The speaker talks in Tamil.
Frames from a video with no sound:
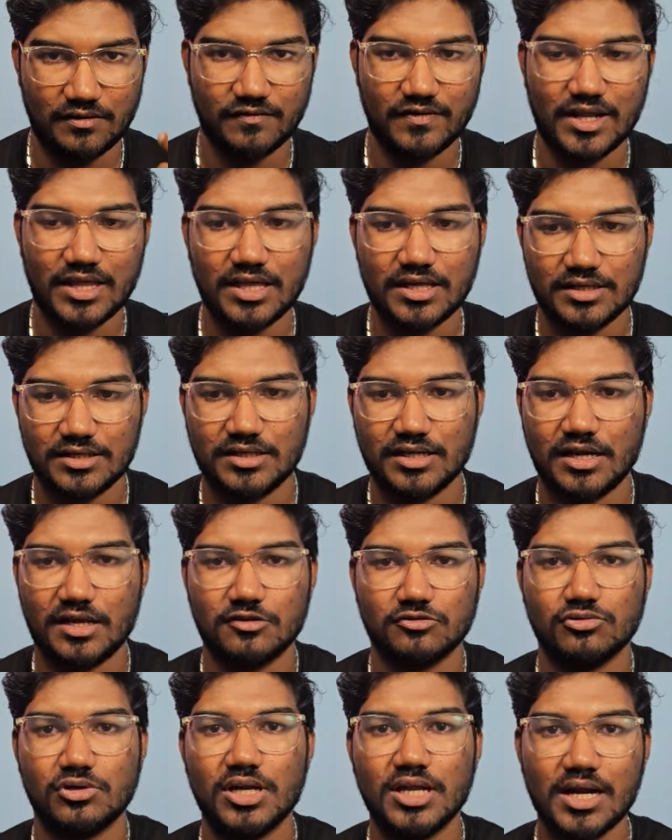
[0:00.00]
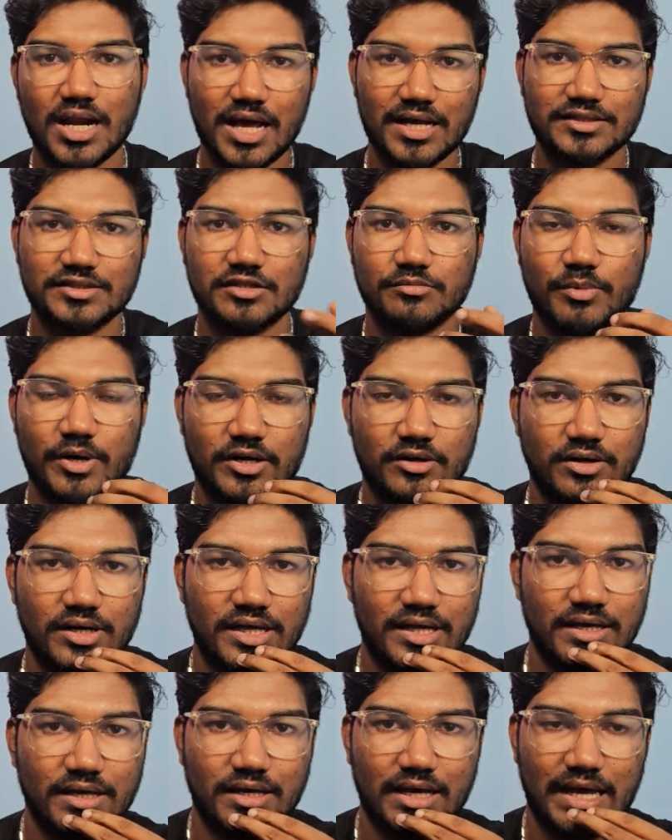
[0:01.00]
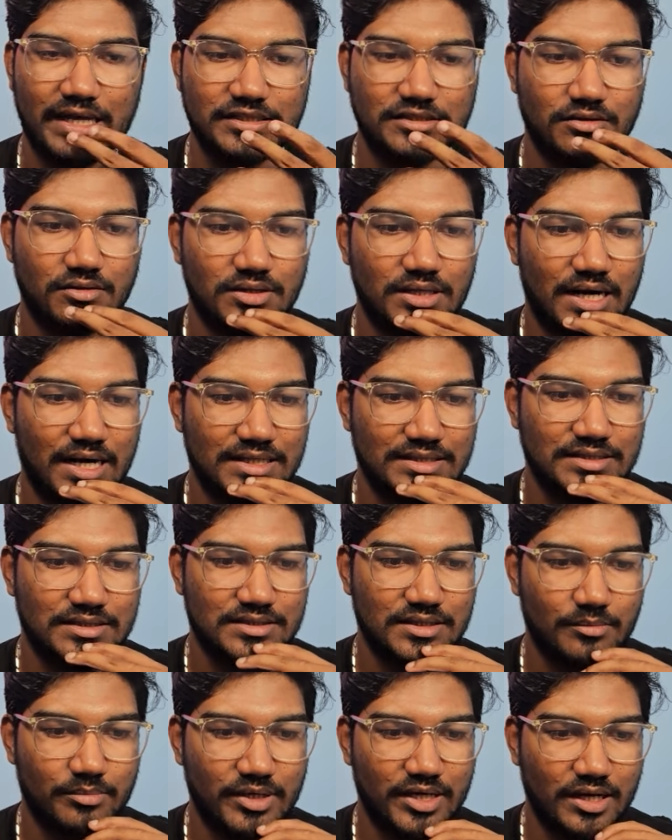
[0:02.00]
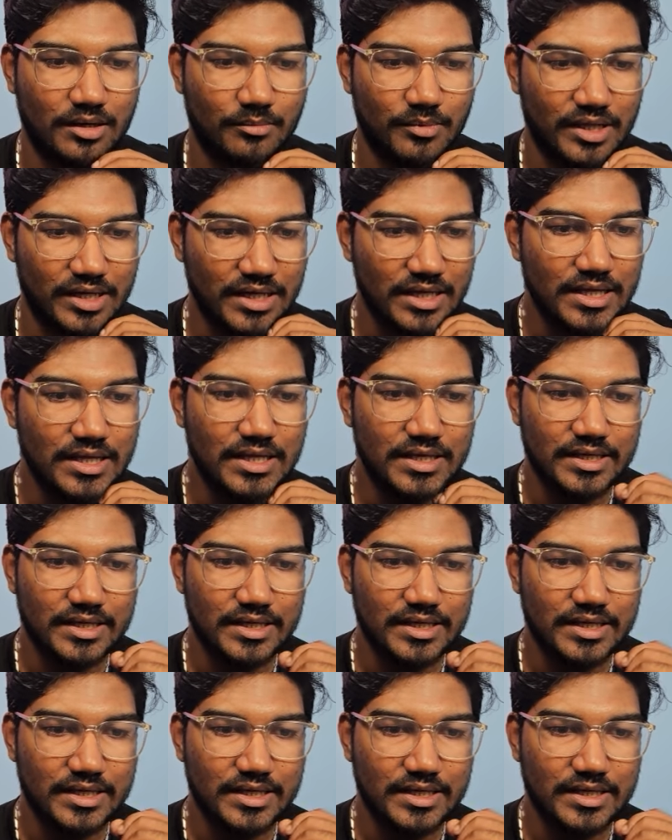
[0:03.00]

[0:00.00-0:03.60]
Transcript: இவ்வளோ தான் இதை நீங்கள் சொன்னீங்கன்னா அக்சஸ் பாயிண்டோட ஆன்சர் வந்து கிடச்சிருச்சு அப்படின்ற மாதிரி